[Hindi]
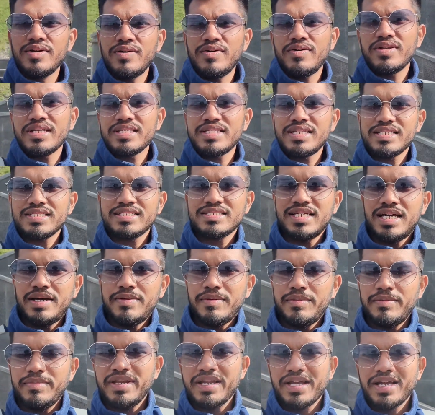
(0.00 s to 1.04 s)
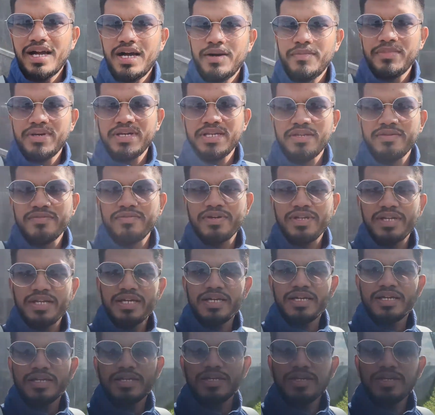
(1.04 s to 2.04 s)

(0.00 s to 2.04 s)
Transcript: और जस्ट सामने मेरे कामा रिवर है